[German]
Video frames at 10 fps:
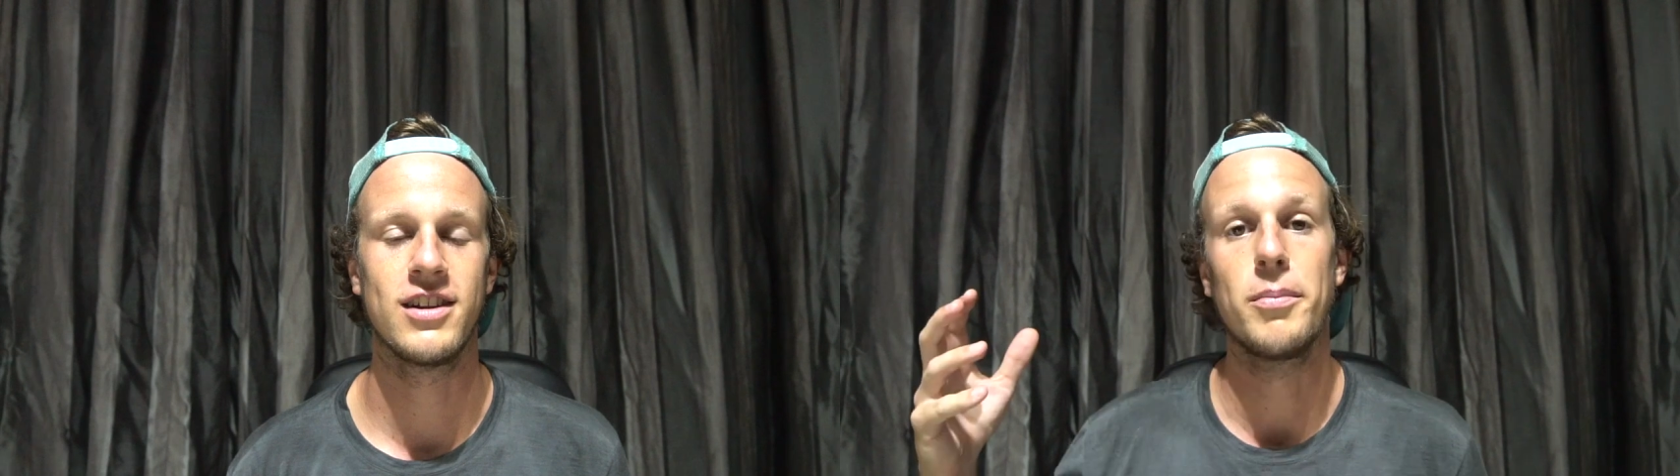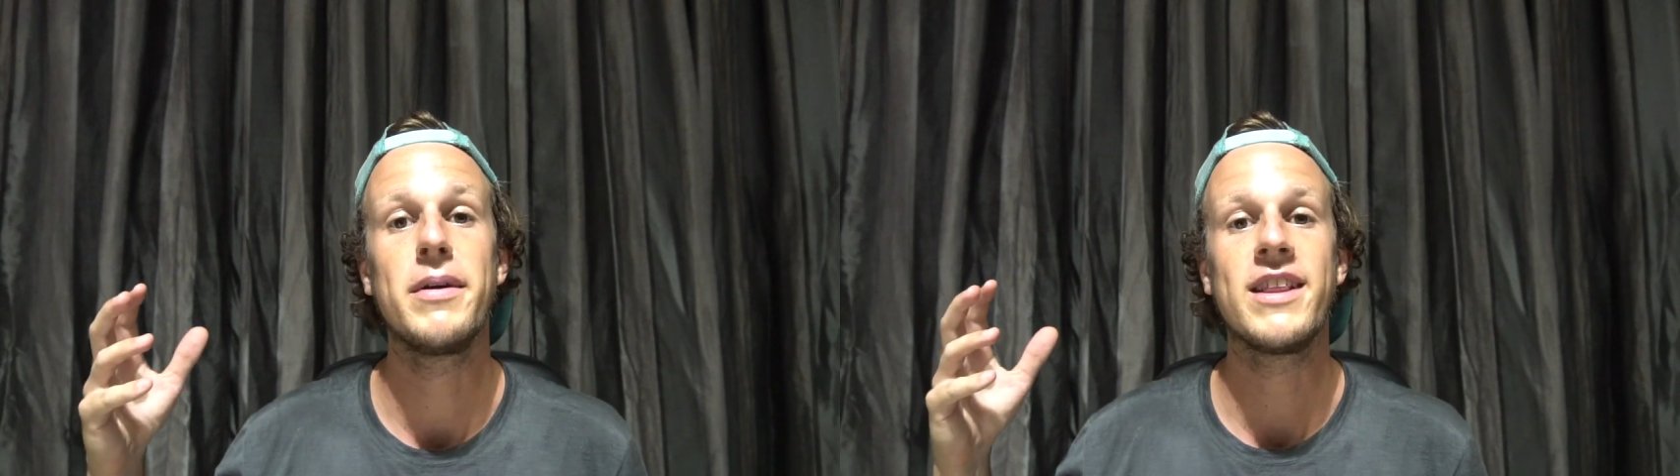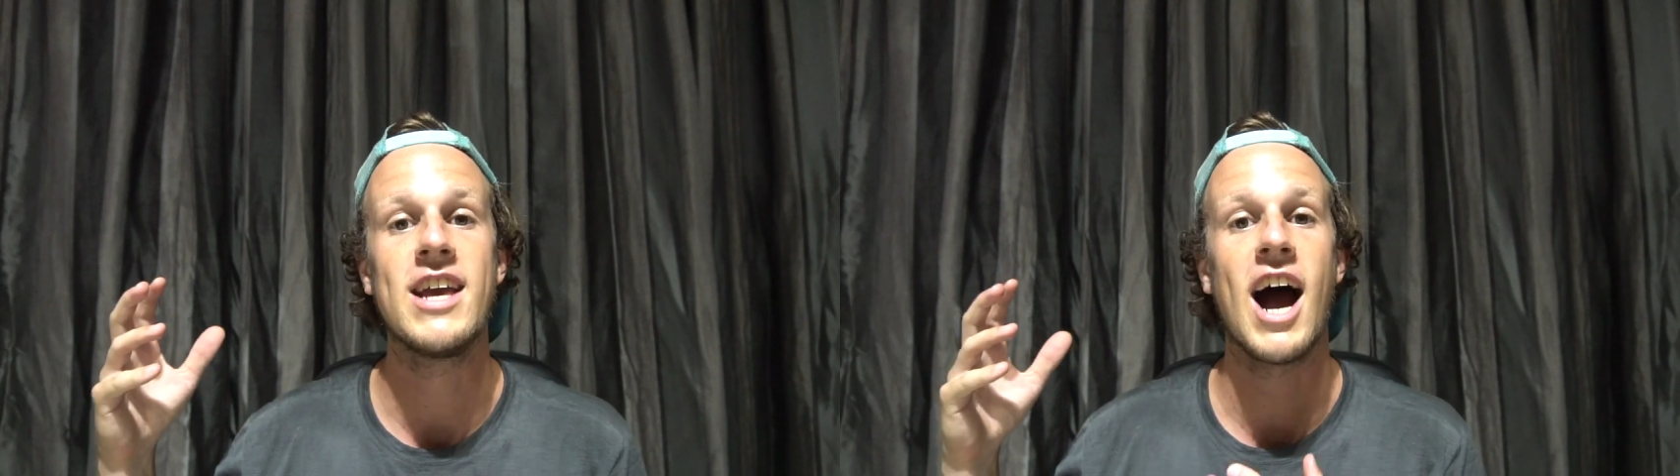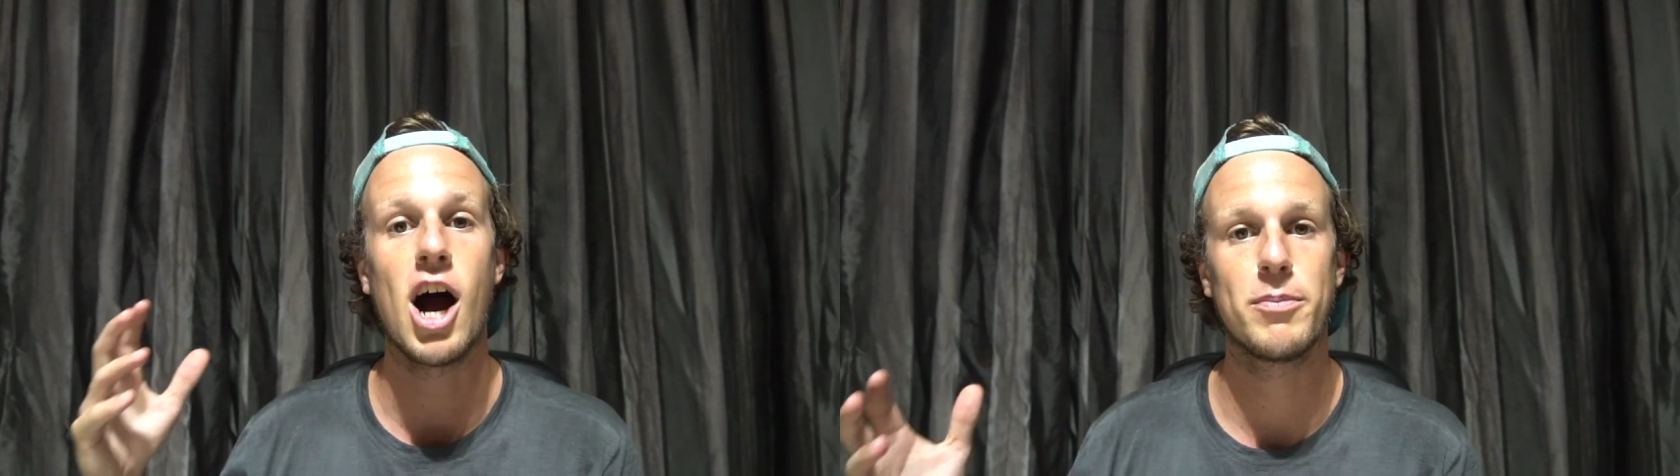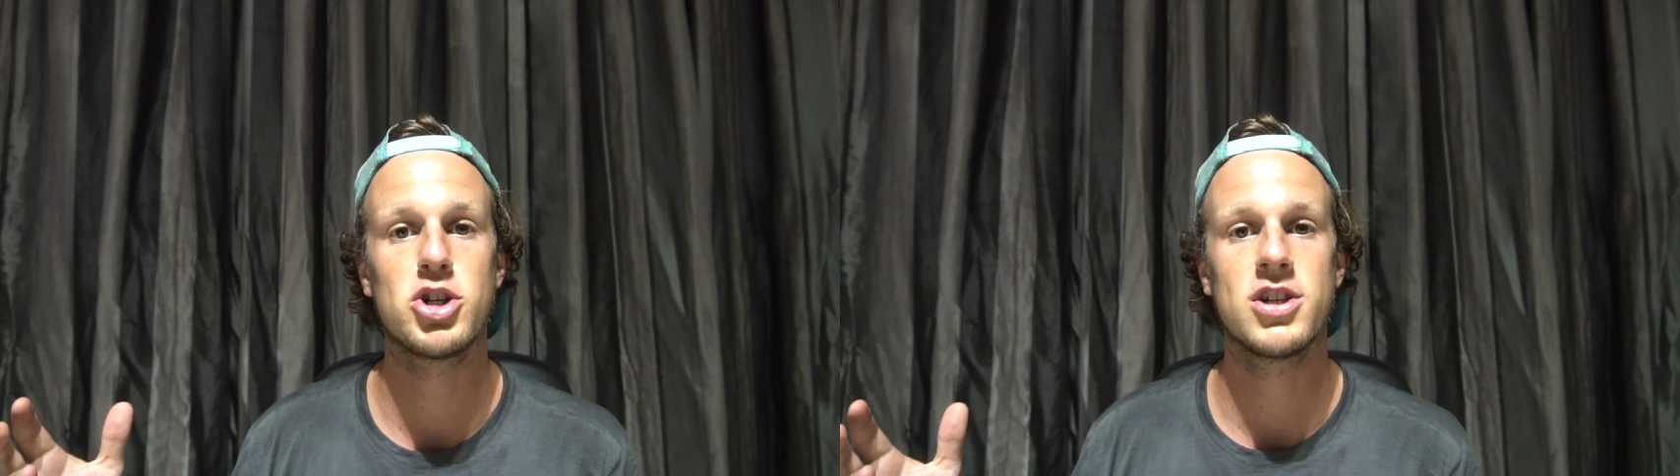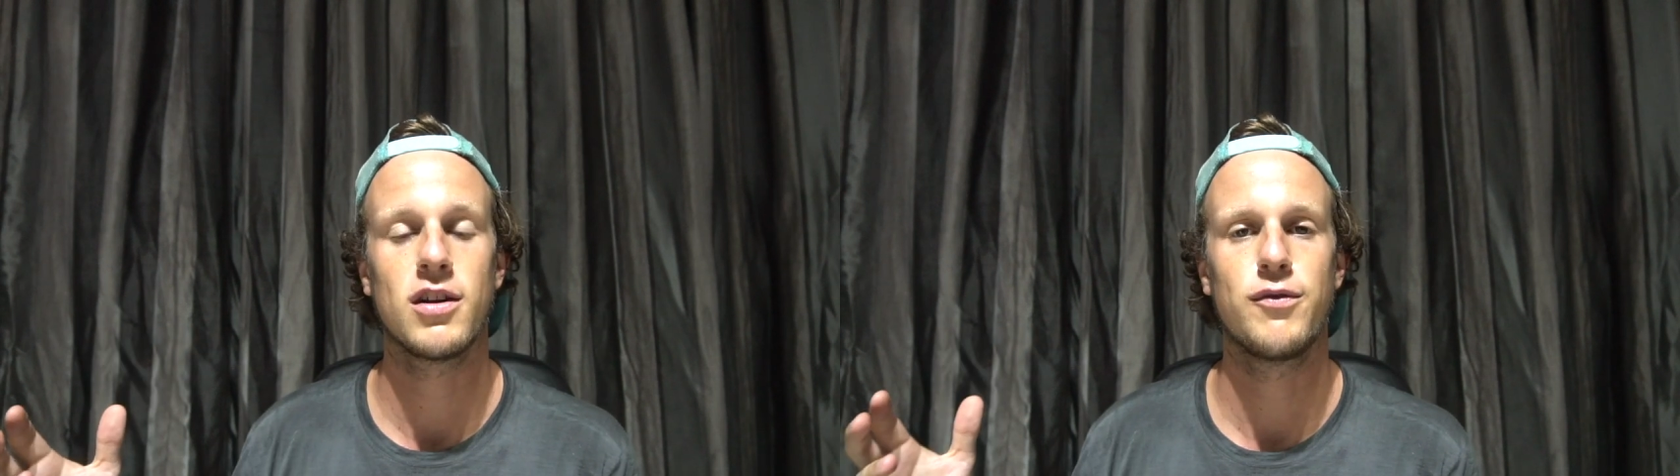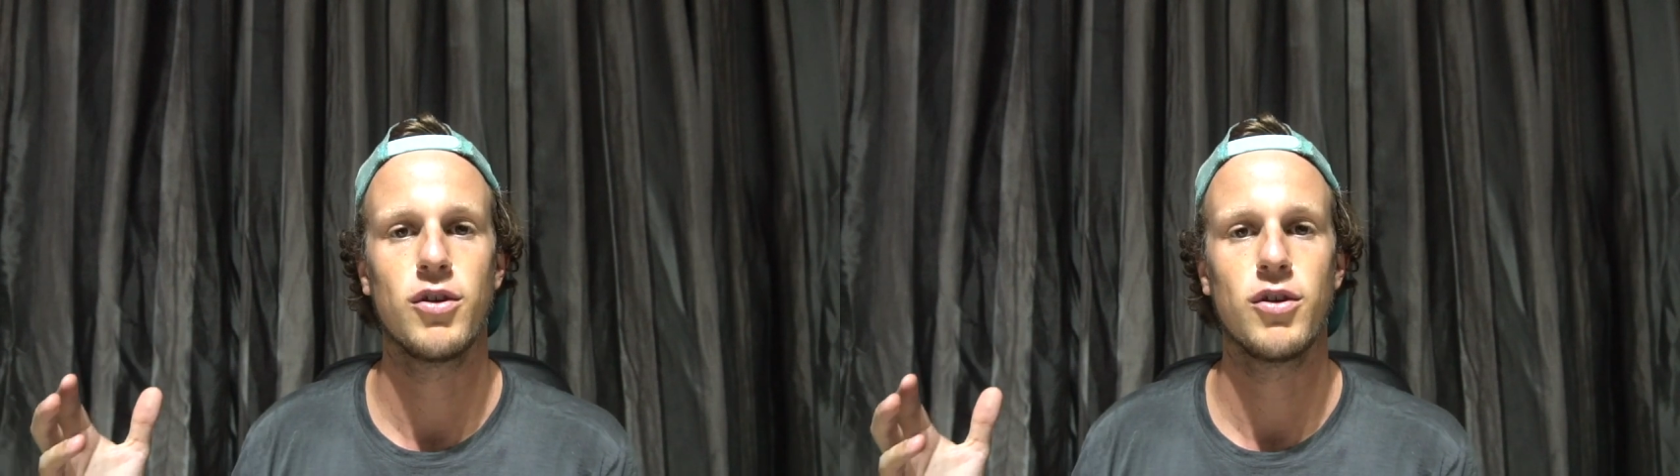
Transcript: damit die Hauptstadt